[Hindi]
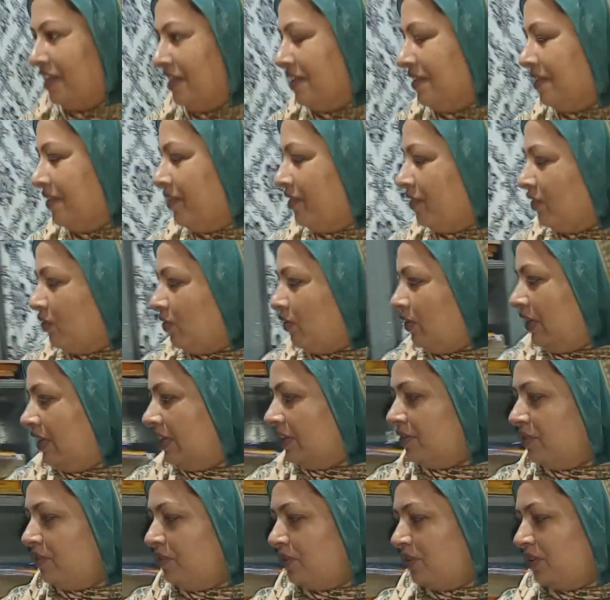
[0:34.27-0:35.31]
था तो
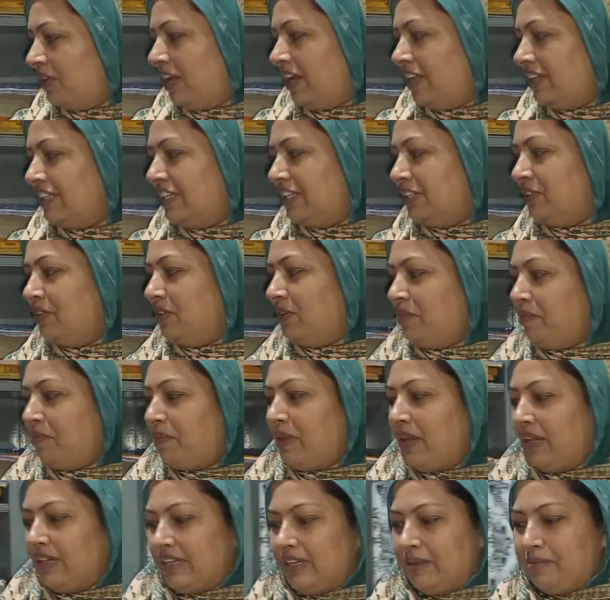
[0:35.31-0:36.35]
एक और डाल देती है
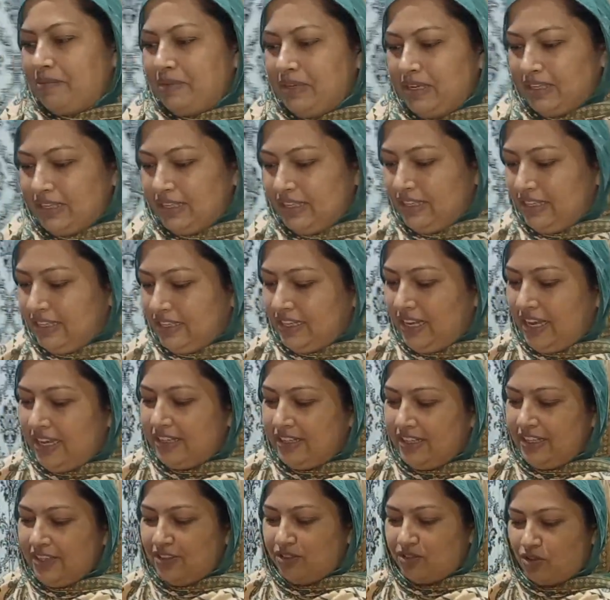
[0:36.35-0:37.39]
मैं पराठा बना के लेके
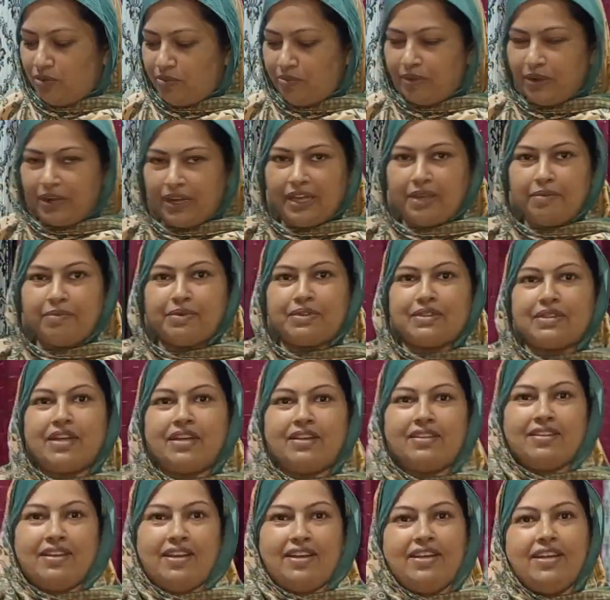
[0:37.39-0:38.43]
आई थी इसको बड़ा ही
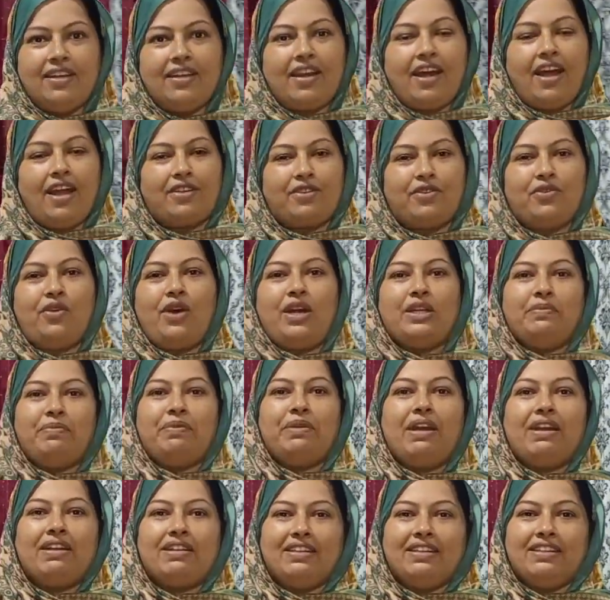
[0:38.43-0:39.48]
पसंद है ये रात को
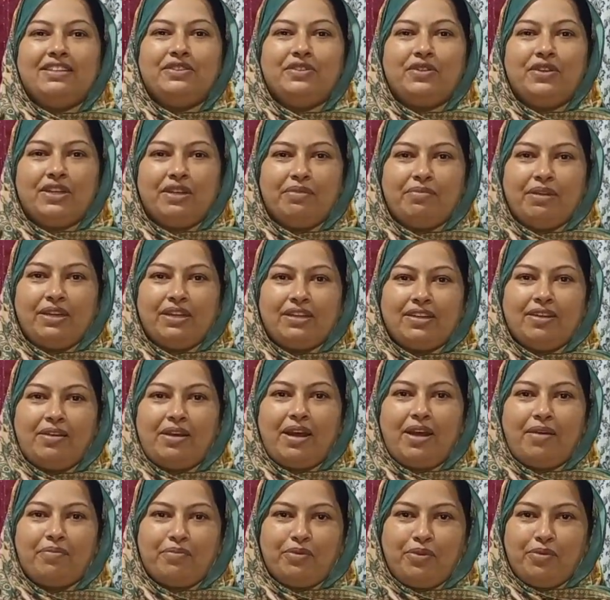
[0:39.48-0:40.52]
आज पराठे जो है ना मैंने
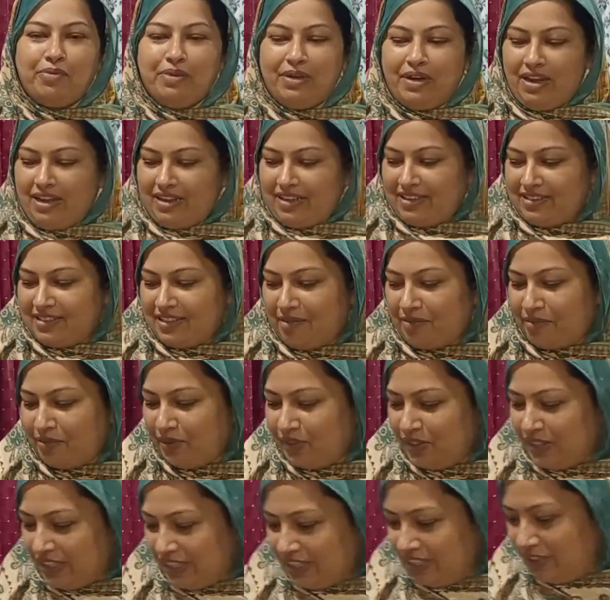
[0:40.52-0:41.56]
कहा आपको बना के
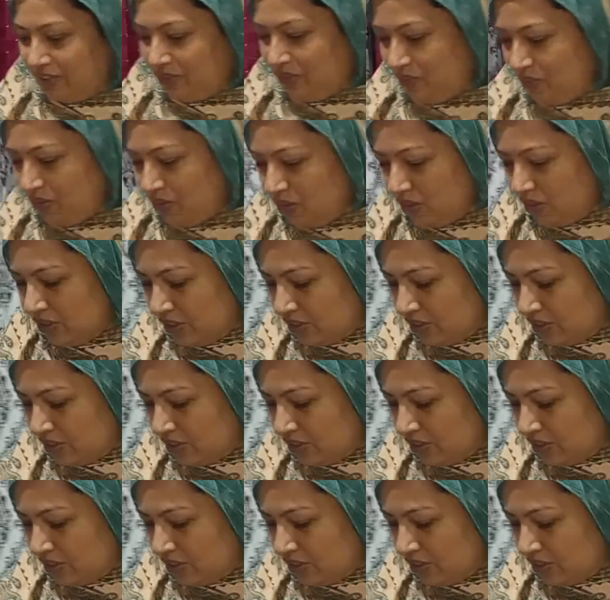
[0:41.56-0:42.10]
सबको देती हूँ